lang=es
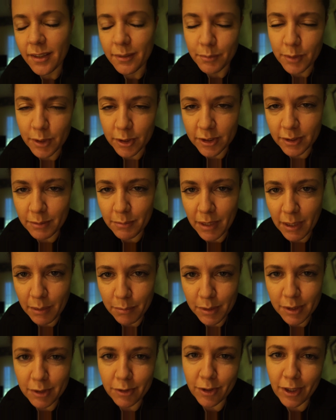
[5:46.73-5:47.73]
bueno, si me
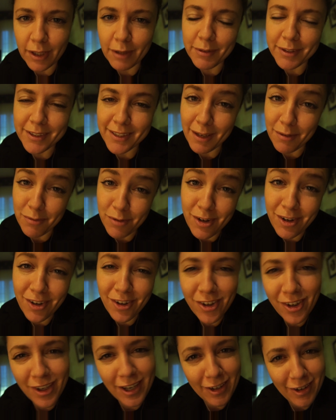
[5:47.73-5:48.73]
repito, hay, si hay buen
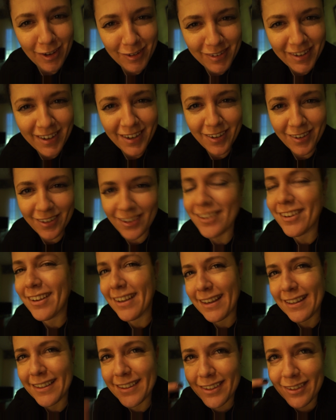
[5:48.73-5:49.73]
rollo es que no hay mal rollo,
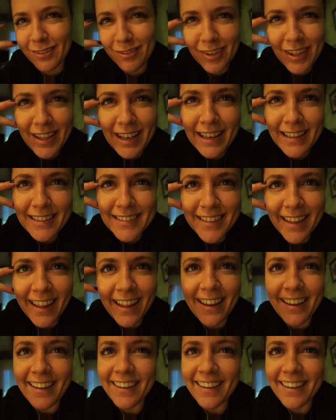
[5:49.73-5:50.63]
eres muy lista,